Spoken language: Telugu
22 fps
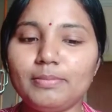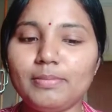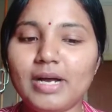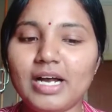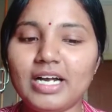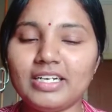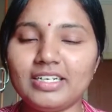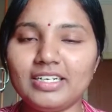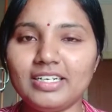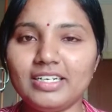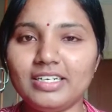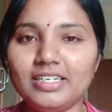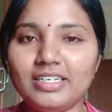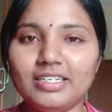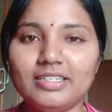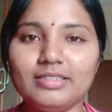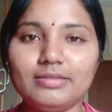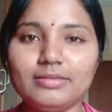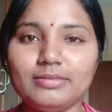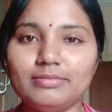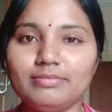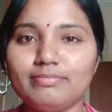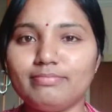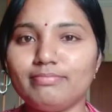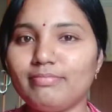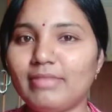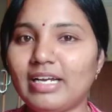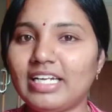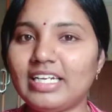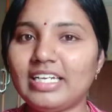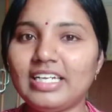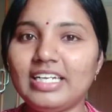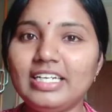బాగా
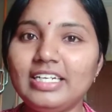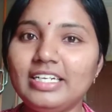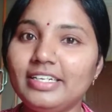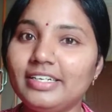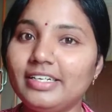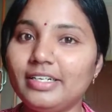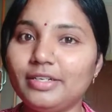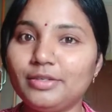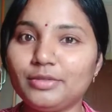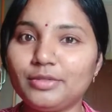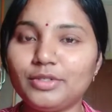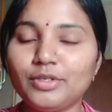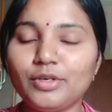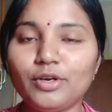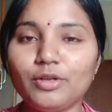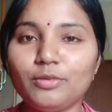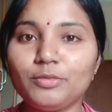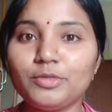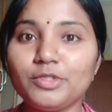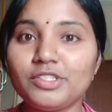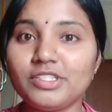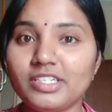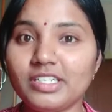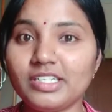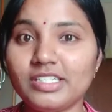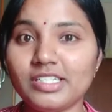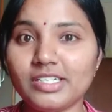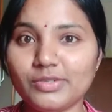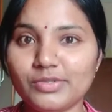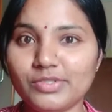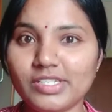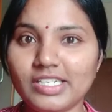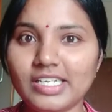మన ఇండియాలో కూడా ఆల్మోస్ట్ త్రీ
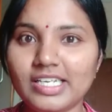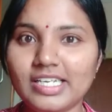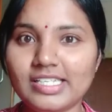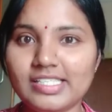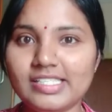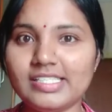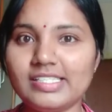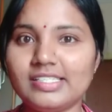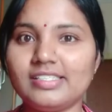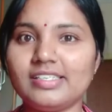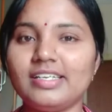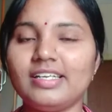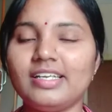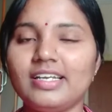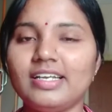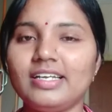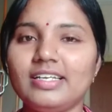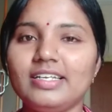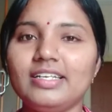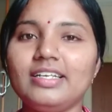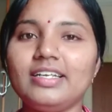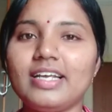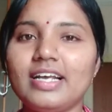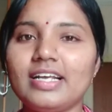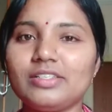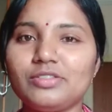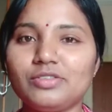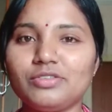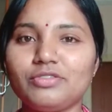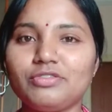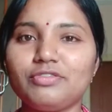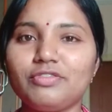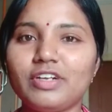థౌజండ్ కేసెస్ అయ్యాయి
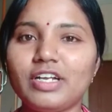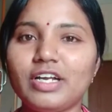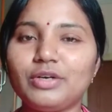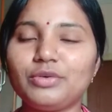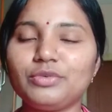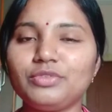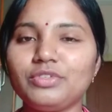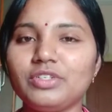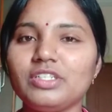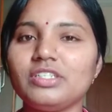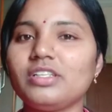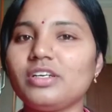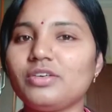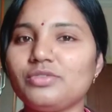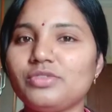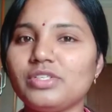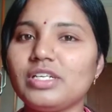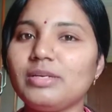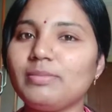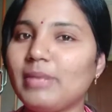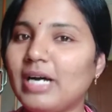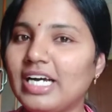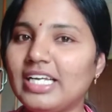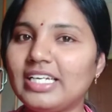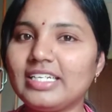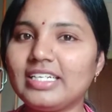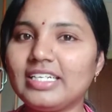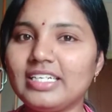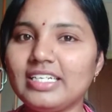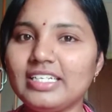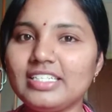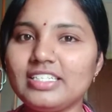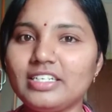యాజ్ ఆఫ్ నౌ త్రీ థౌజండ్
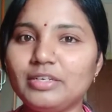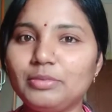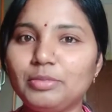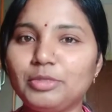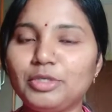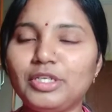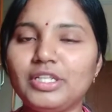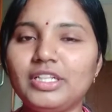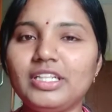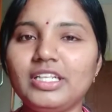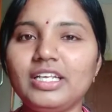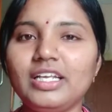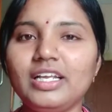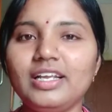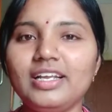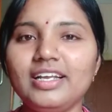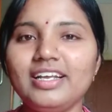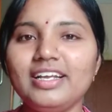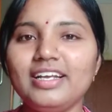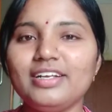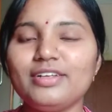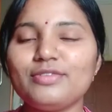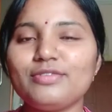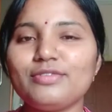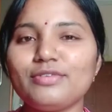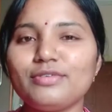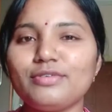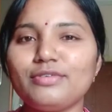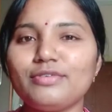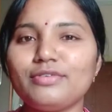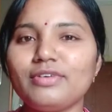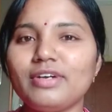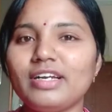మార్క్ రీచ్ అయిపోయింది సో
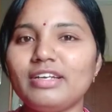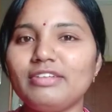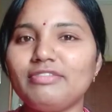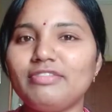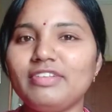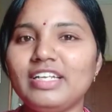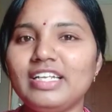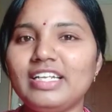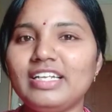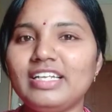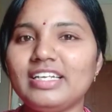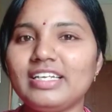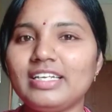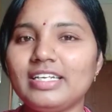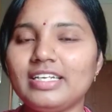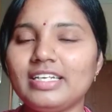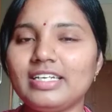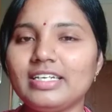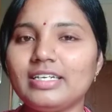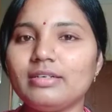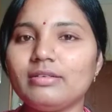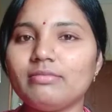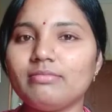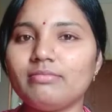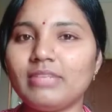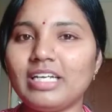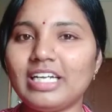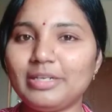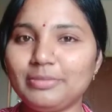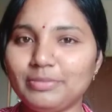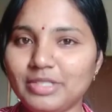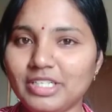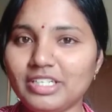ఐ ఫీల్ లైక్
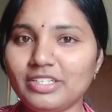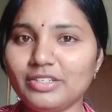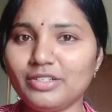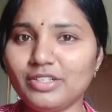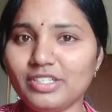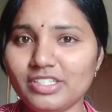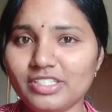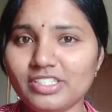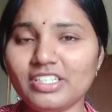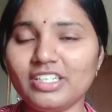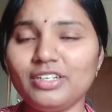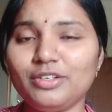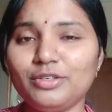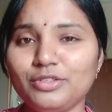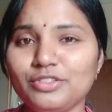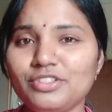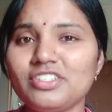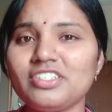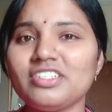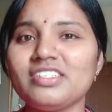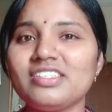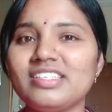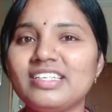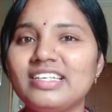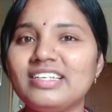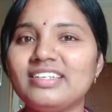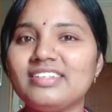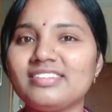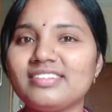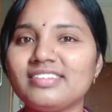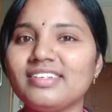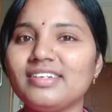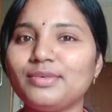మనం దీని గురించి ఇంకొంచెం
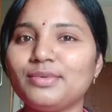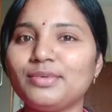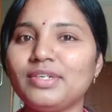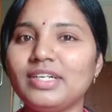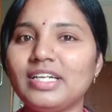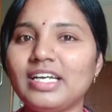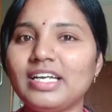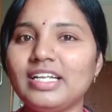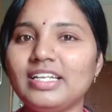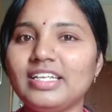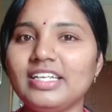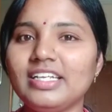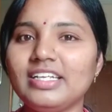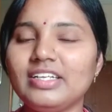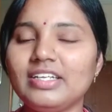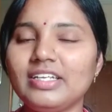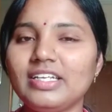సీరియస్గా ఉండాలి